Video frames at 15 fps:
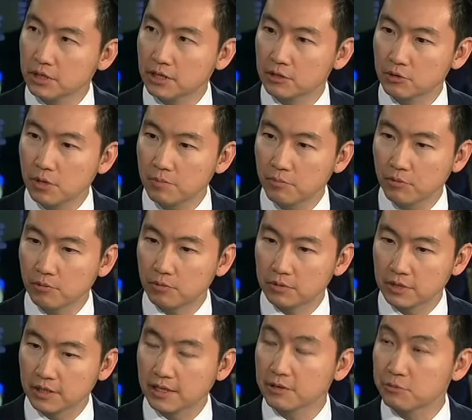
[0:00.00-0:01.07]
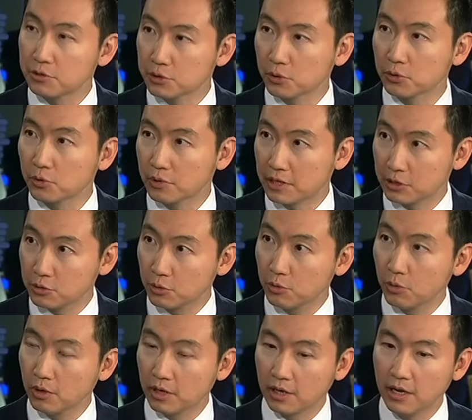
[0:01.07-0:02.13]
这个川普这个当选总统也说
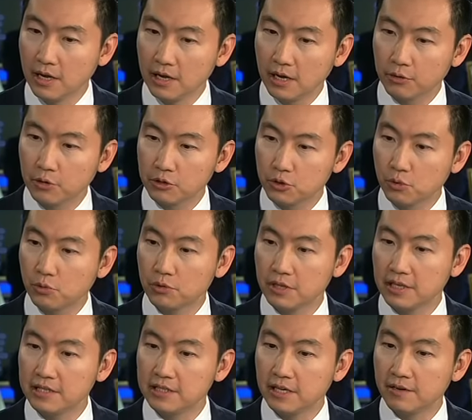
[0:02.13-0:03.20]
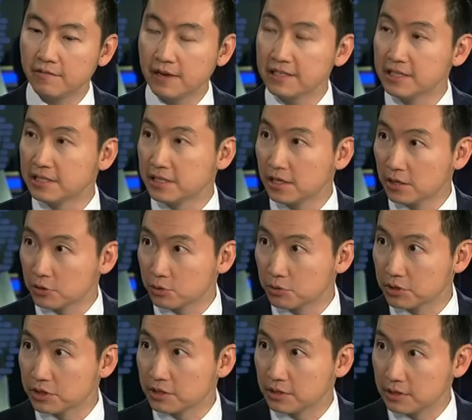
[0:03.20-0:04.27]
过了，要对中国的一些反倾销的
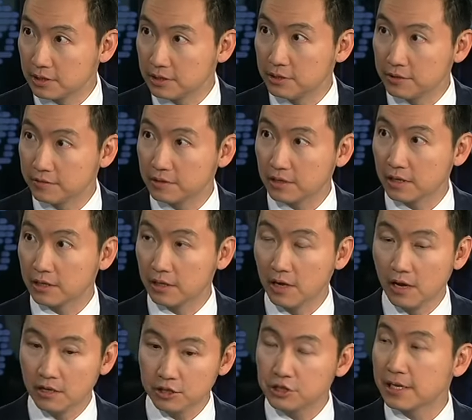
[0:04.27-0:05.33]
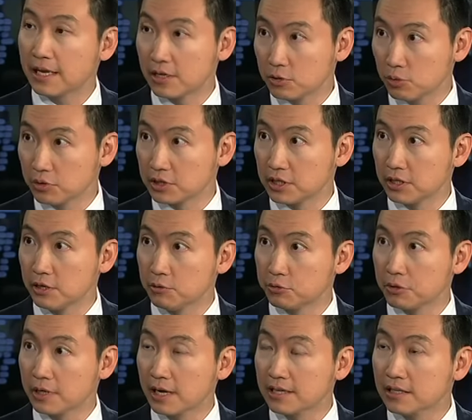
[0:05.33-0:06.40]
措施进行这个制裁的措施，例如
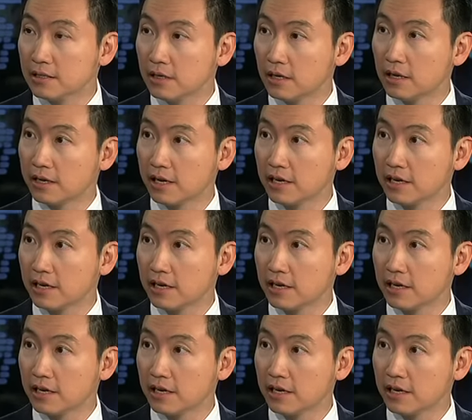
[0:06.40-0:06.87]
说钢呃